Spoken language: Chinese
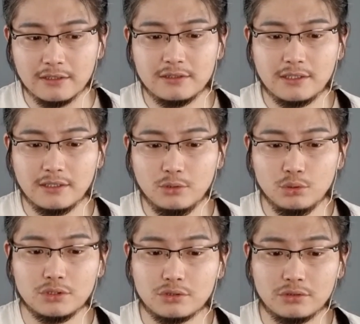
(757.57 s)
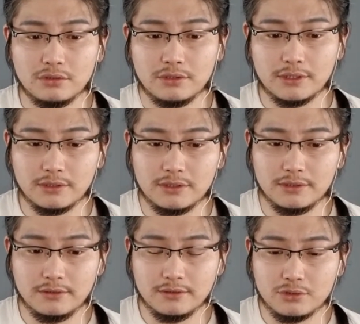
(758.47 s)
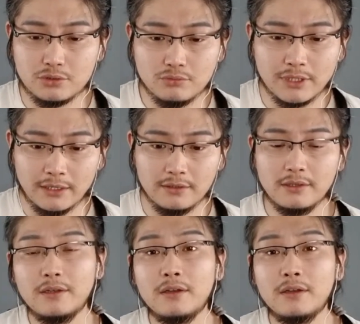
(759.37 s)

这个论这个这这输赢。